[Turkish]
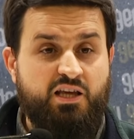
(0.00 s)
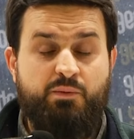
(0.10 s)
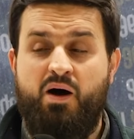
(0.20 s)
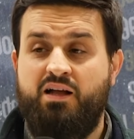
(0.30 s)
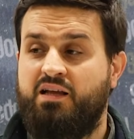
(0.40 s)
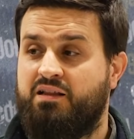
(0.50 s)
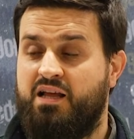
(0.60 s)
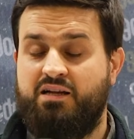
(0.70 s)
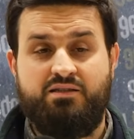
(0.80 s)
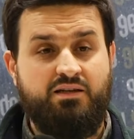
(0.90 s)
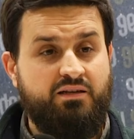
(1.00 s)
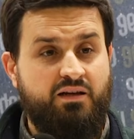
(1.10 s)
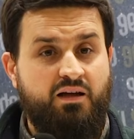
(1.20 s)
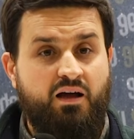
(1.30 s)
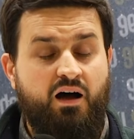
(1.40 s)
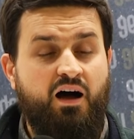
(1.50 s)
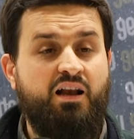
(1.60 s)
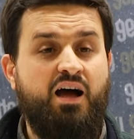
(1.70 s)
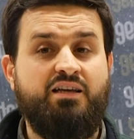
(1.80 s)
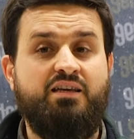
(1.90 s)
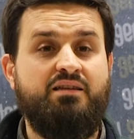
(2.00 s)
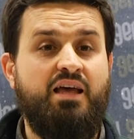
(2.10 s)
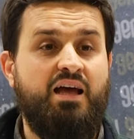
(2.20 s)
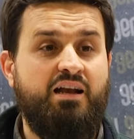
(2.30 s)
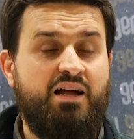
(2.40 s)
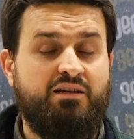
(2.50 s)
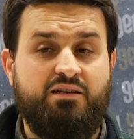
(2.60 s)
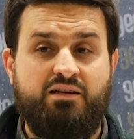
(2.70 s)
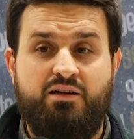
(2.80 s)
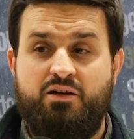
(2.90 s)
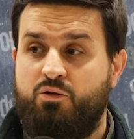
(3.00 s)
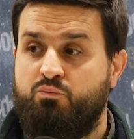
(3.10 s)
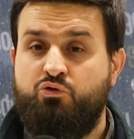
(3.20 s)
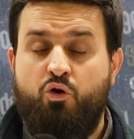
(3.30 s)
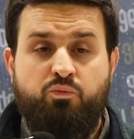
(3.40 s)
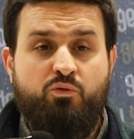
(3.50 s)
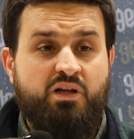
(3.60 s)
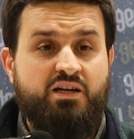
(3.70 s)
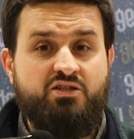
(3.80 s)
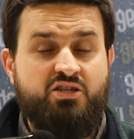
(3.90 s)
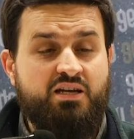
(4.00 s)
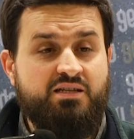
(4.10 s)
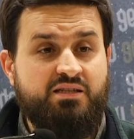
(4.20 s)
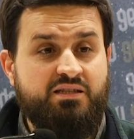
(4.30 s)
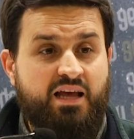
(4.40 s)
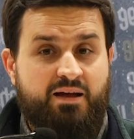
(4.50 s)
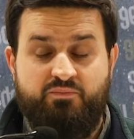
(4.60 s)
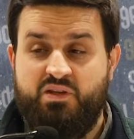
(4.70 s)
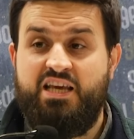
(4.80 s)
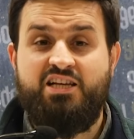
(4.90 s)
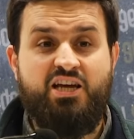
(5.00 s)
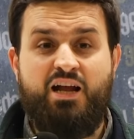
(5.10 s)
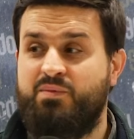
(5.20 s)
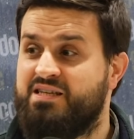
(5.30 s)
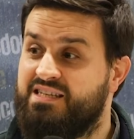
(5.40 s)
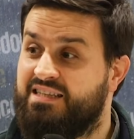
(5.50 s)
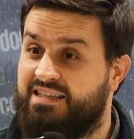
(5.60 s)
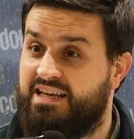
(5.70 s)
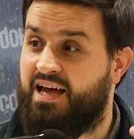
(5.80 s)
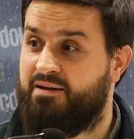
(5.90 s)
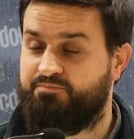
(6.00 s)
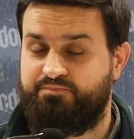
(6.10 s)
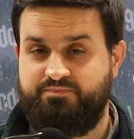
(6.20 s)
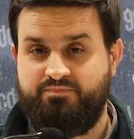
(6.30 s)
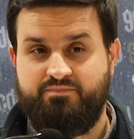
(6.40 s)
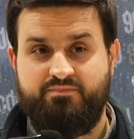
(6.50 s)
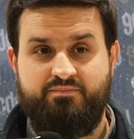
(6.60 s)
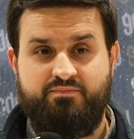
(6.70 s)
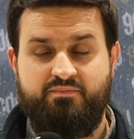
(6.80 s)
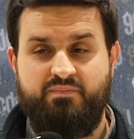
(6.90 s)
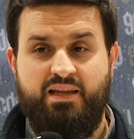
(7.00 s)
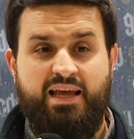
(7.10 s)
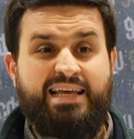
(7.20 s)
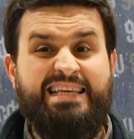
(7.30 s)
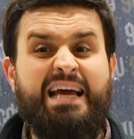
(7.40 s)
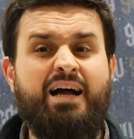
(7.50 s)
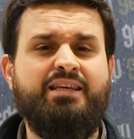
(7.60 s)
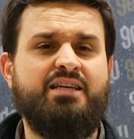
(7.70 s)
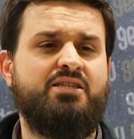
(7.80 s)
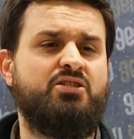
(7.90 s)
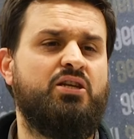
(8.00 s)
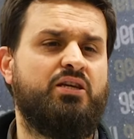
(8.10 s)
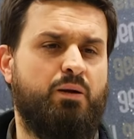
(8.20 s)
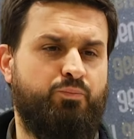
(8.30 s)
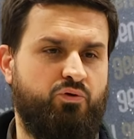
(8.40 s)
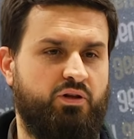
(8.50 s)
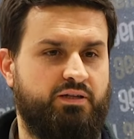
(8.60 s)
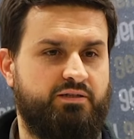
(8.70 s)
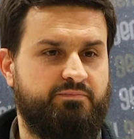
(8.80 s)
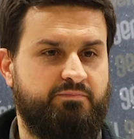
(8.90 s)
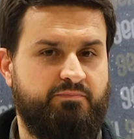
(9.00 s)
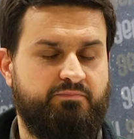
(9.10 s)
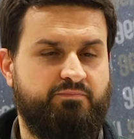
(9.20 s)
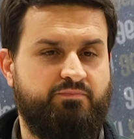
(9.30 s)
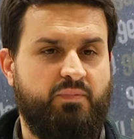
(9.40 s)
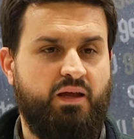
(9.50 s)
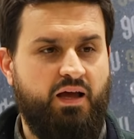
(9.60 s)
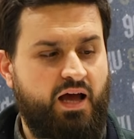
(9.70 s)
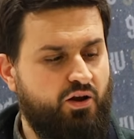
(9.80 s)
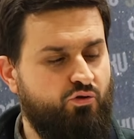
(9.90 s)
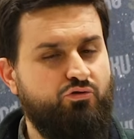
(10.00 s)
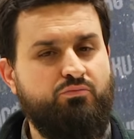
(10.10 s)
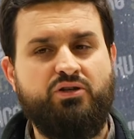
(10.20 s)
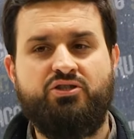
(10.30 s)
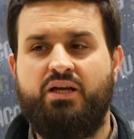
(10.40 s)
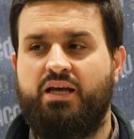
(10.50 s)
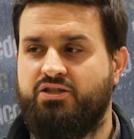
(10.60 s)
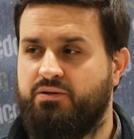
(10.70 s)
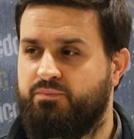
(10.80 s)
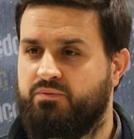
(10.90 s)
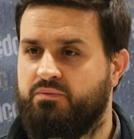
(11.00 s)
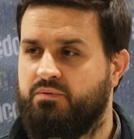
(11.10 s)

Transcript: ibadetler, ahlaki değerler, bu toplumların içerisinde yeşermesin diye yan kesicilik yapıyorlar. Her yolun başına geçip